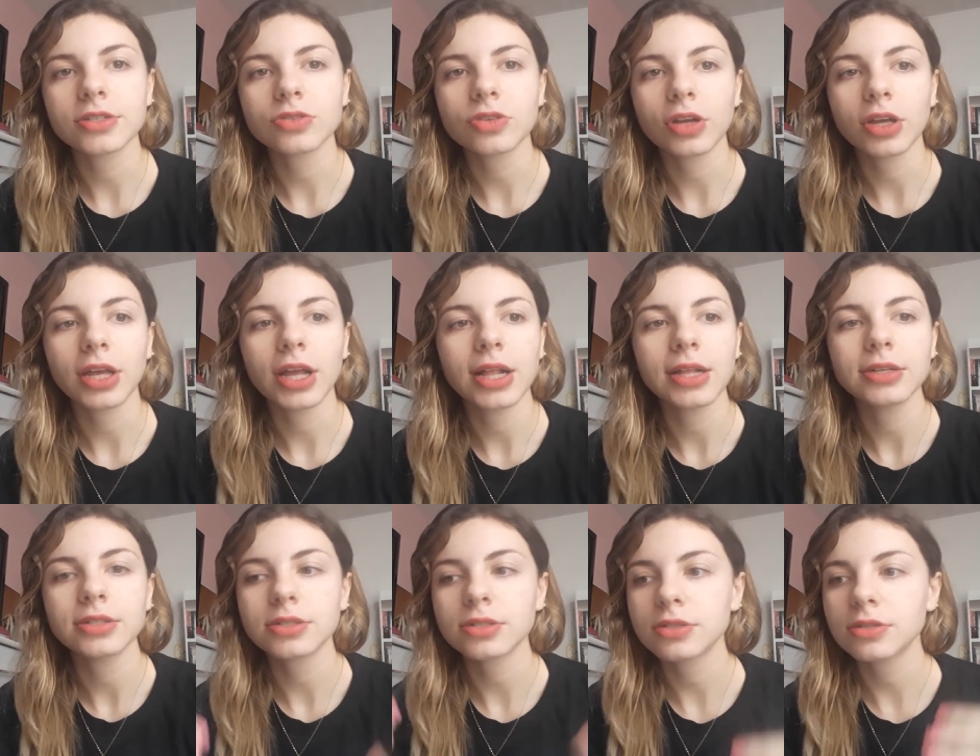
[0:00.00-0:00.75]
só que
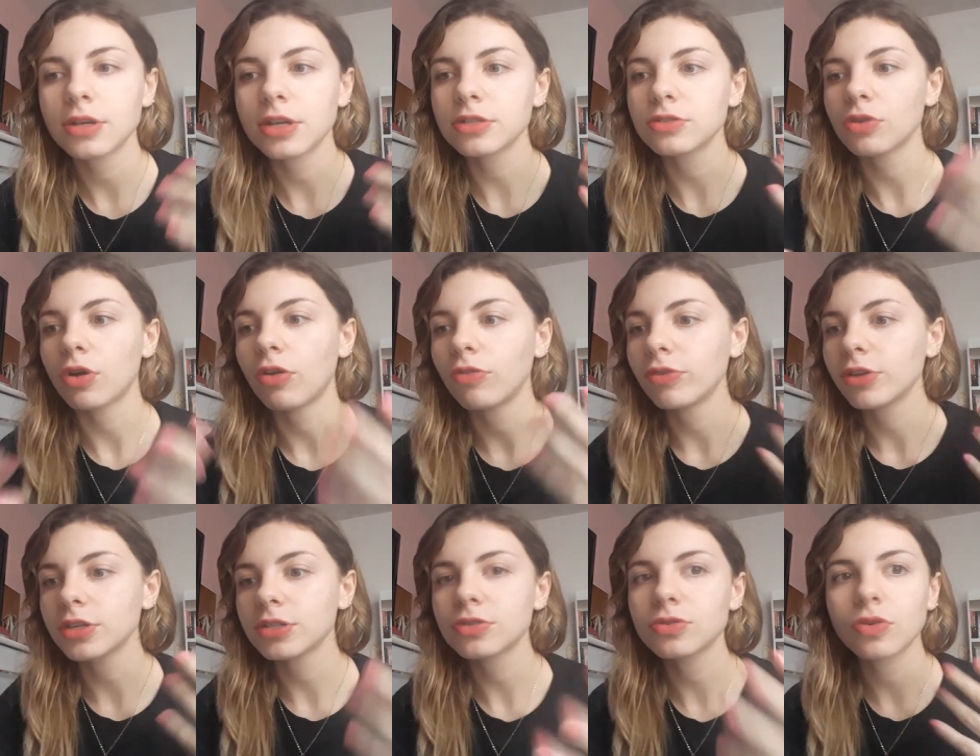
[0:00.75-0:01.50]
eles
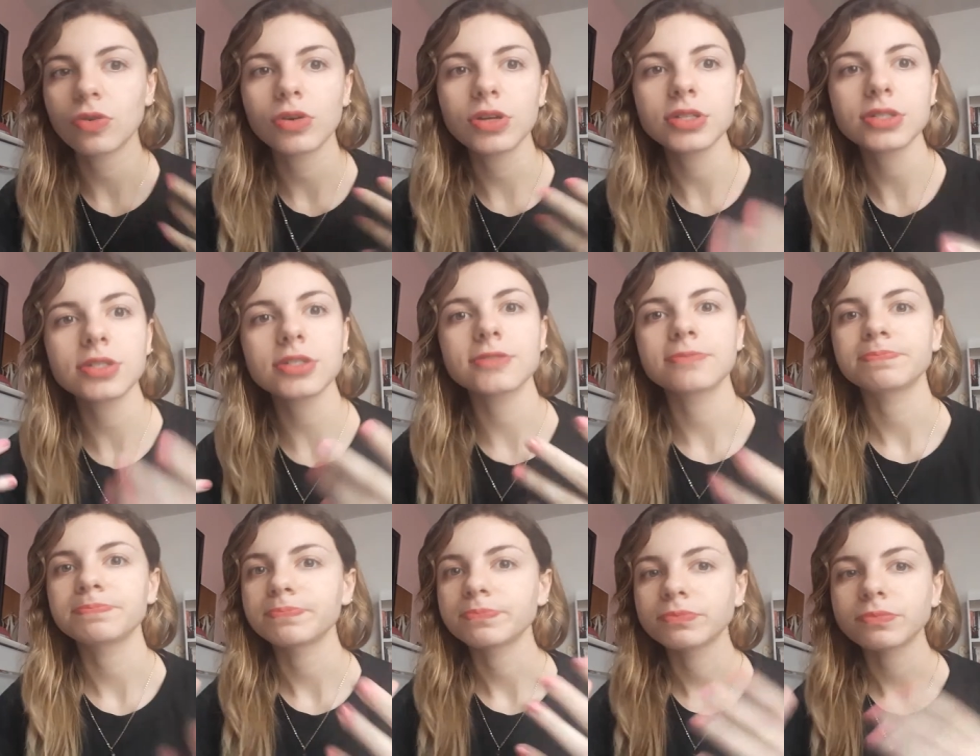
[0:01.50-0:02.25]
resolvem as coisas